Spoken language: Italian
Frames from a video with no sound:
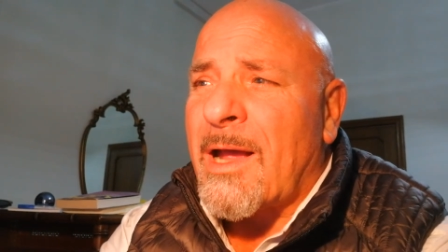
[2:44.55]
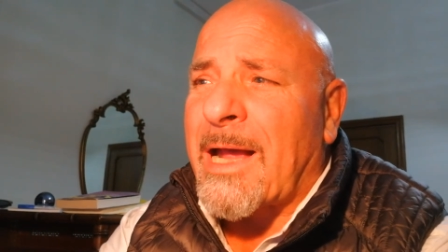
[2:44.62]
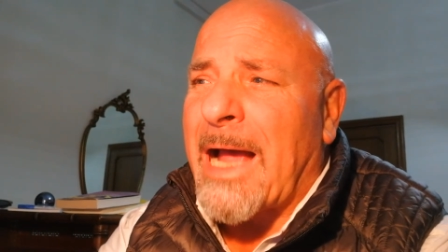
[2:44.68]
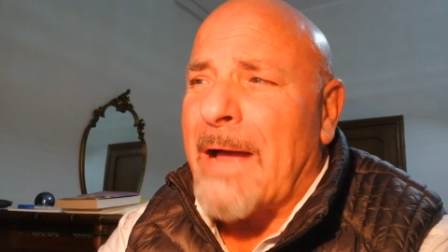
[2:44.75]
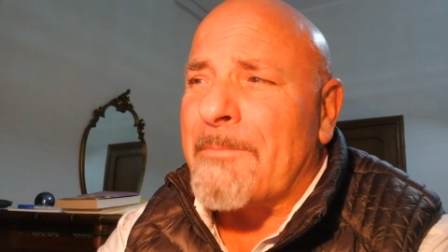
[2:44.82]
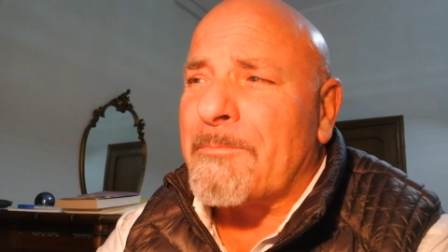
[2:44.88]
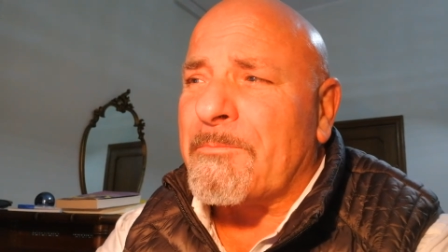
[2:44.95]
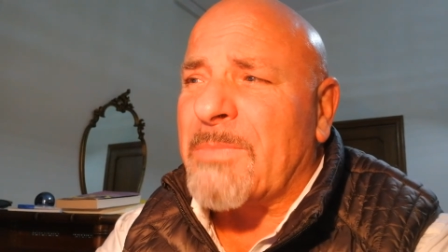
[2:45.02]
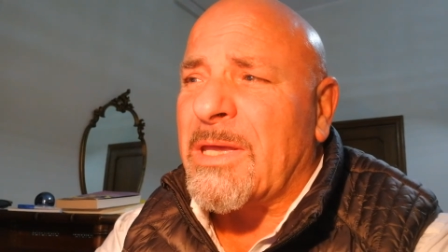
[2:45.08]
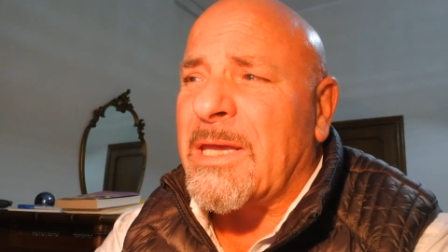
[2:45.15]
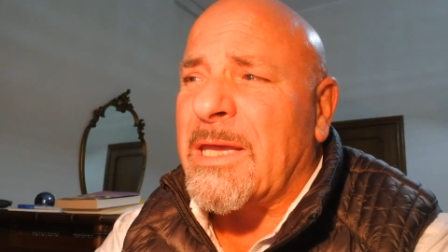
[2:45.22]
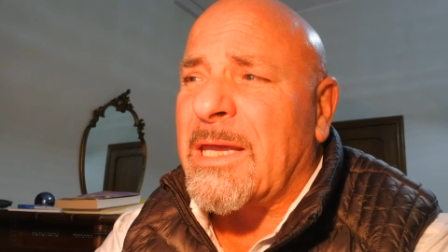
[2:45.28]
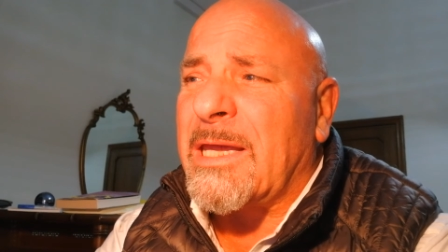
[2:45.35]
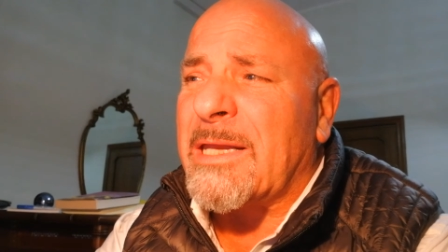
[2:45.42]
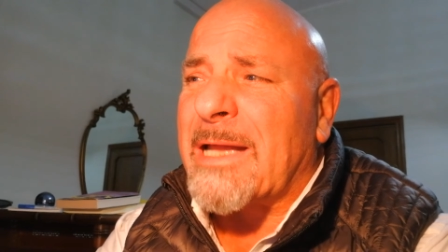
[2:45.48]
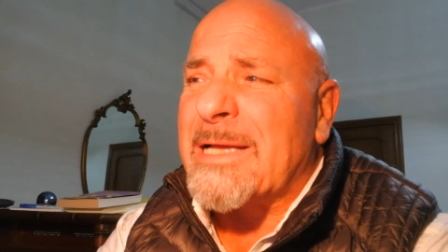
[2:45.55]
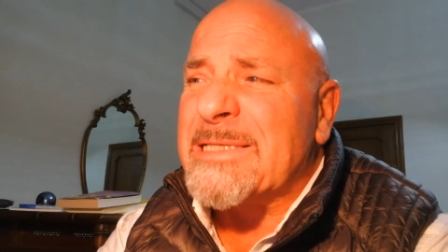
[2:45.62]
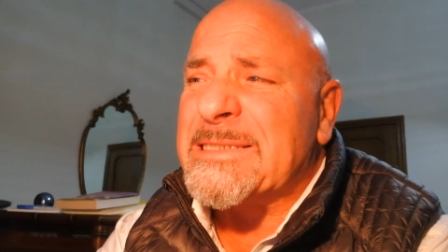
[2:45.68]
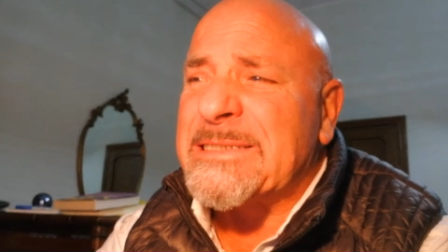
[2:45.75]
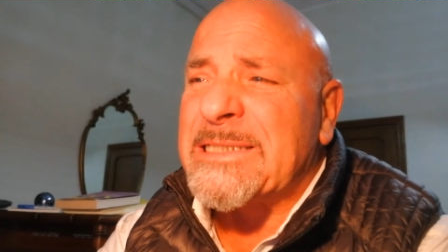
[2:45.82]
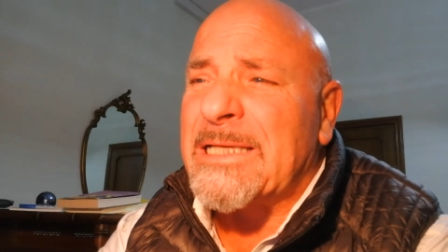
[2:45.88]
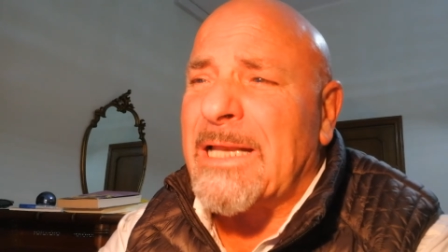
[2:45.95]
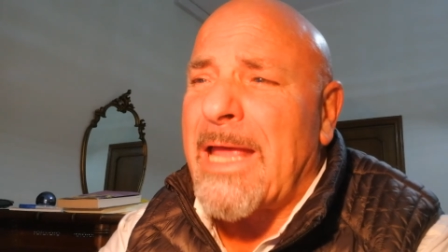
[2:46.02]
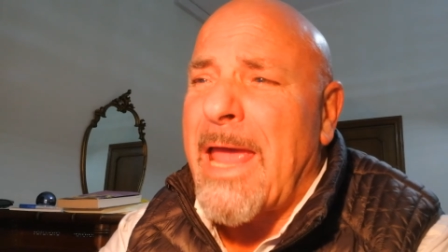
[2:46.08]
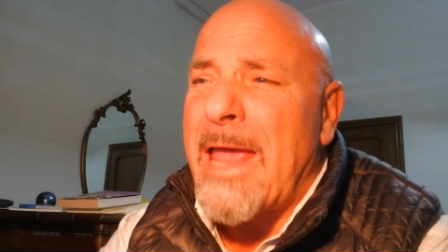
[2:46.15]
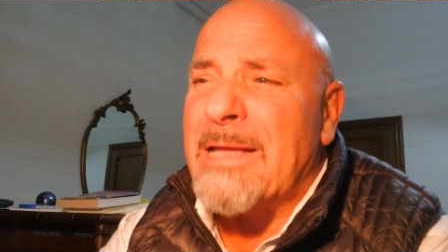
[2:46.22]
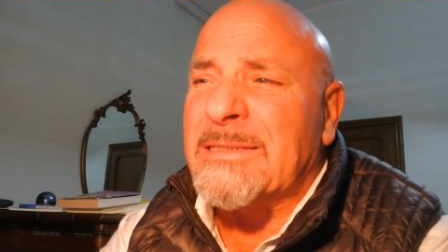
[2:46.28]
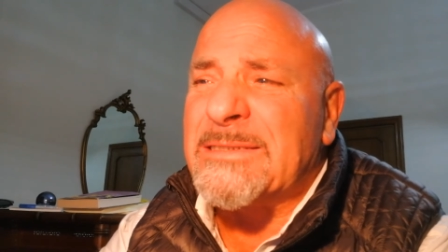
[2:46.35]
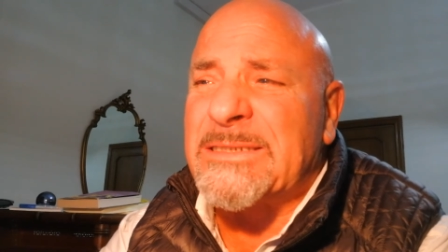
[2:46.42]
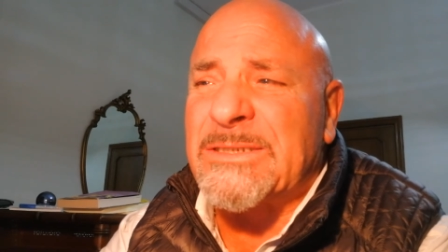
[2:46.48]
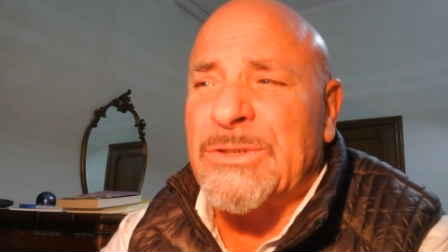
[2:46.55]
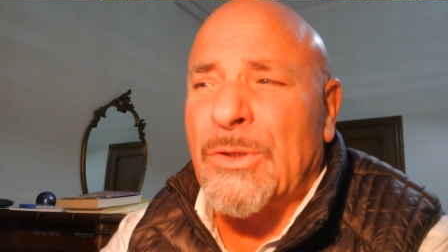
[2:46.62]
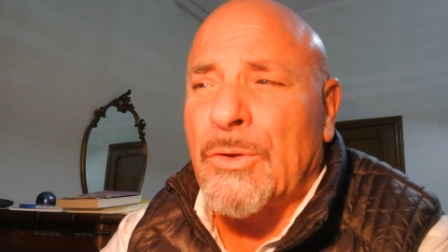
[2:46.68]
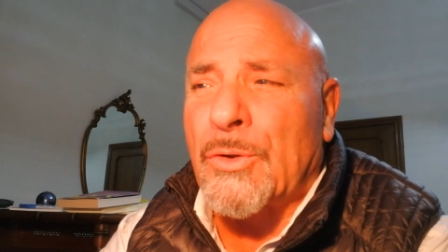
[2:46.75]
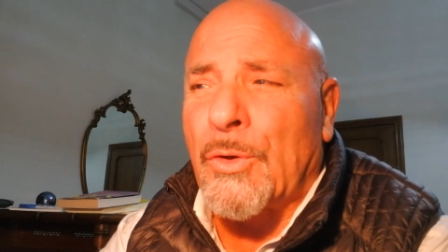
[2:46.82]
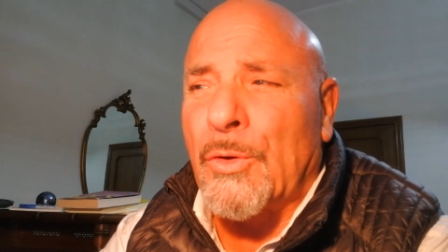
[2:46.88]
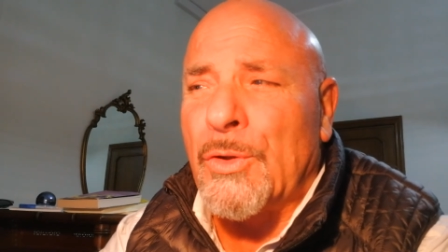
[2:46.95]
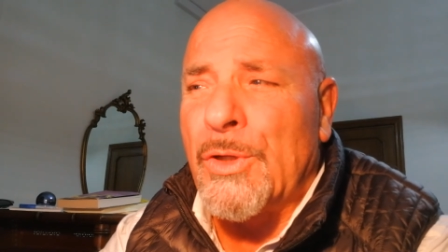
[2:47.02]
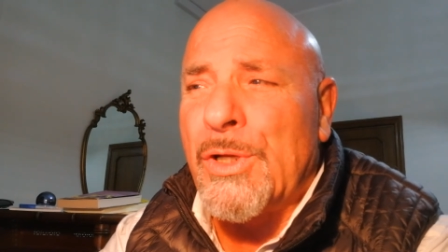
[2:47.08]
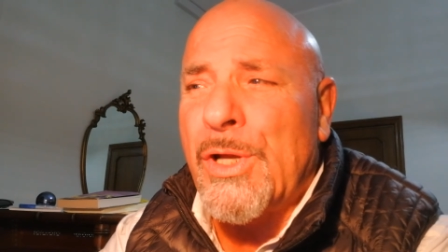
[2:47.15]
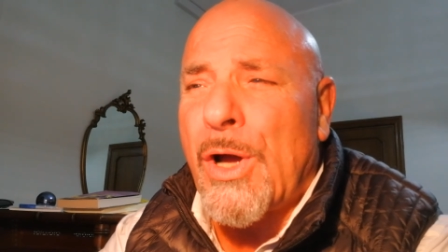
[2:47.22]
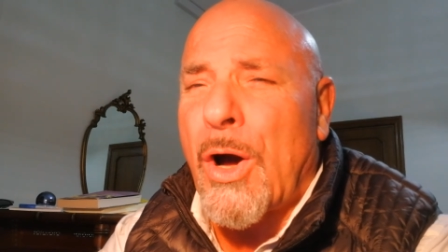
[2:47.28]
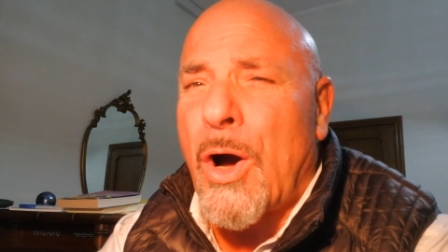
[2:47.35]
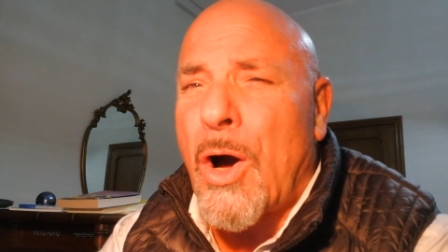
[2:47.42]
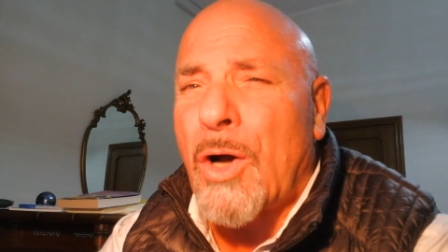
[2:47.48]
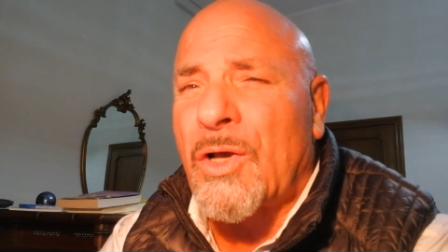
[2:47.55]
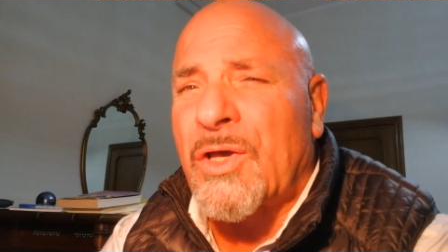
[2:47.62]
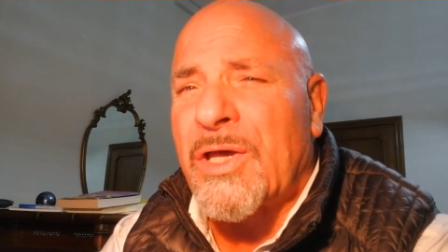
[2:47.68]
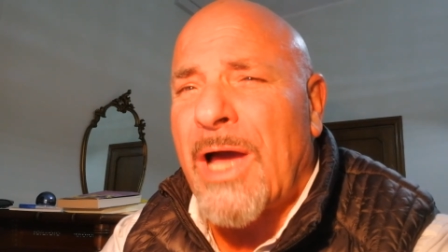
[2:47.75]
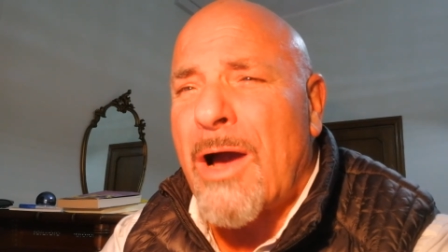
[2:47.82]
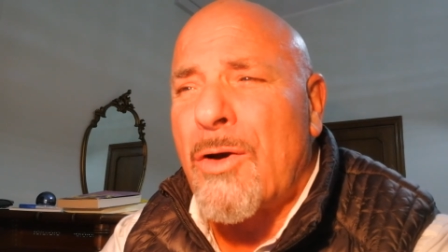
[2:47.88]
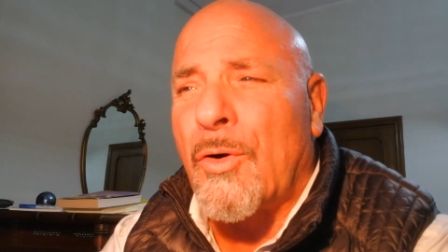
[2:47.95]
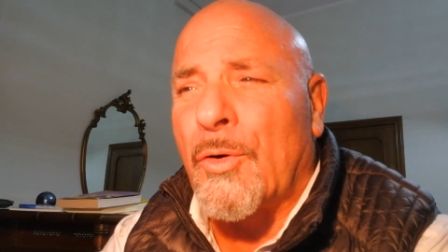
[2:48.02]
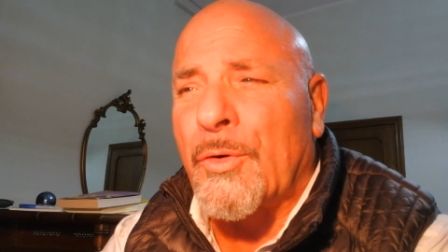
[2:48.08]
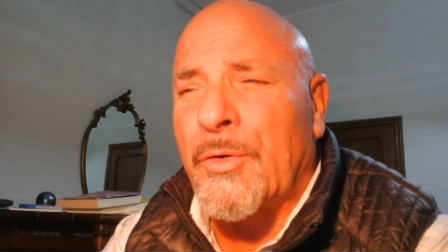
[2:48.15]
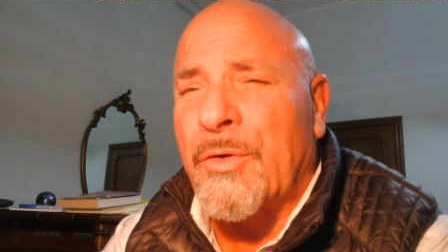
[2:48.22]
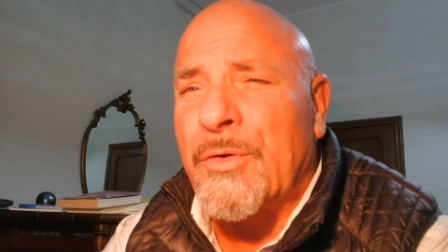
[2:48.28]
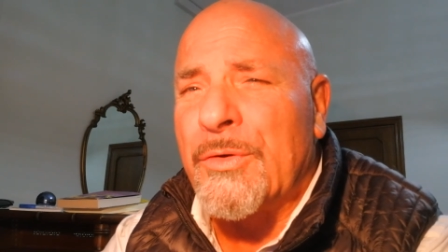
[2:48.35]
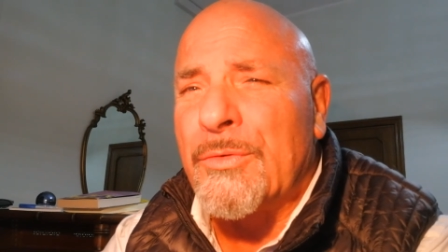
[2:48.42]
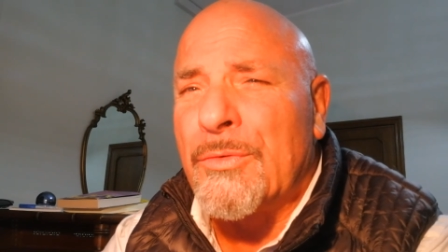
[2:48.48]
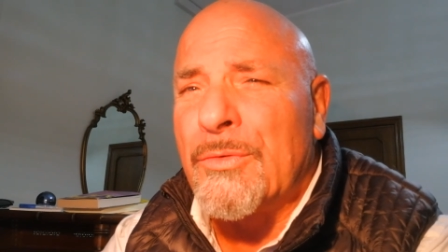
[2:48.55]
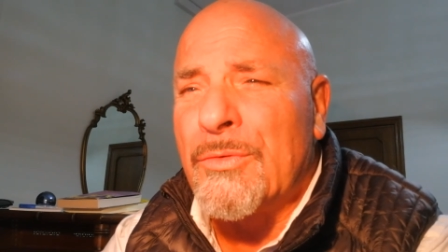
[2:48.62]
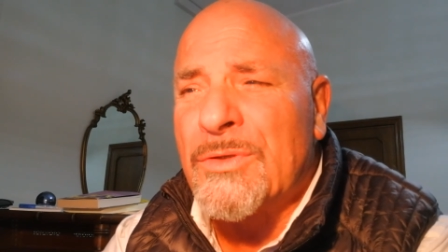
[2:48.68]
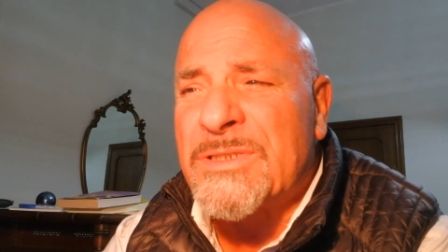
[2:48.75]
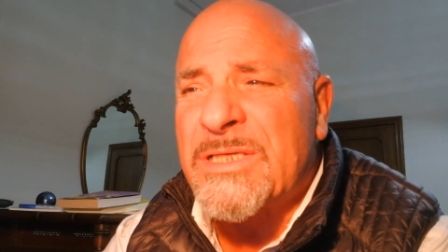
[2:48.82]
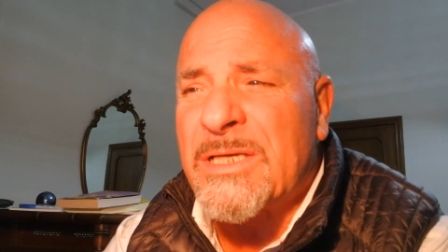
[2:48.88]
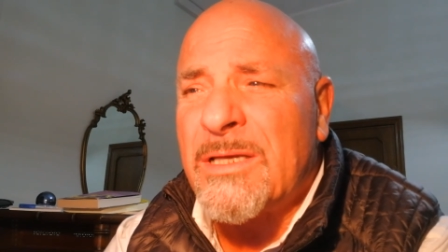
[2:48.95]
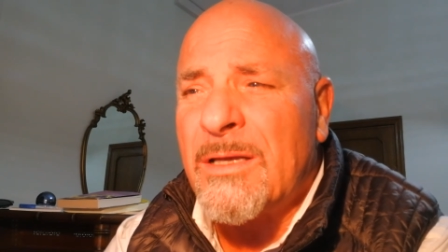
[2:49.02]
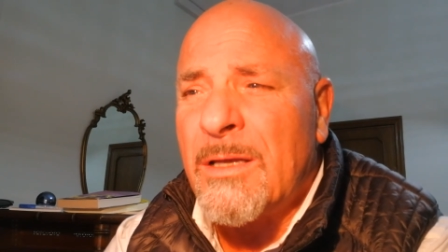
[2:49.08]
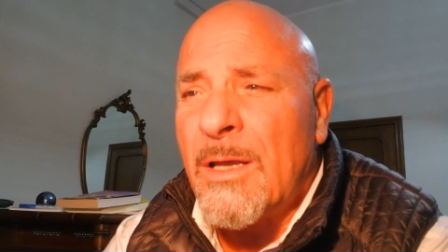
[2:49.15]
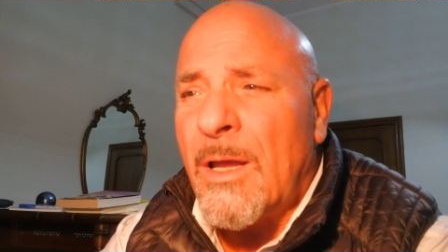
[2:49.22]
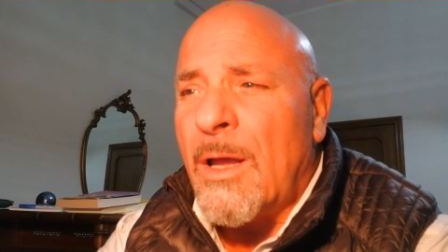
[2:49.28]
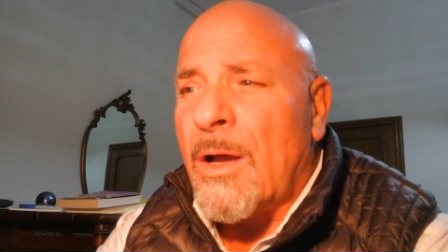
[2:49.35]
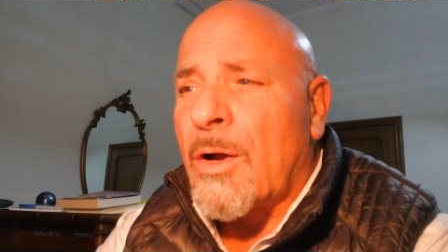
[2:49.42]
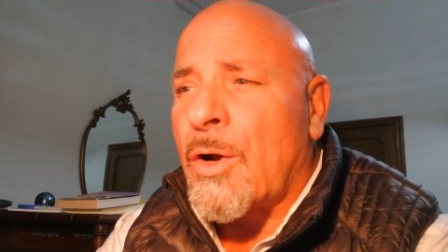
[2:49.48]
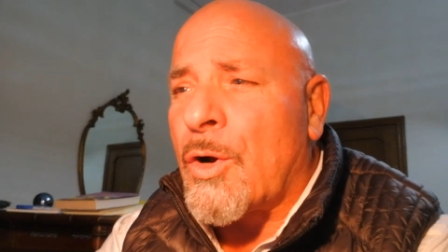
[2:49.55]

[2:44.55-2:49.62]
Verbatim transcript: cammina in silenzio con gli occhi ancor chiusi,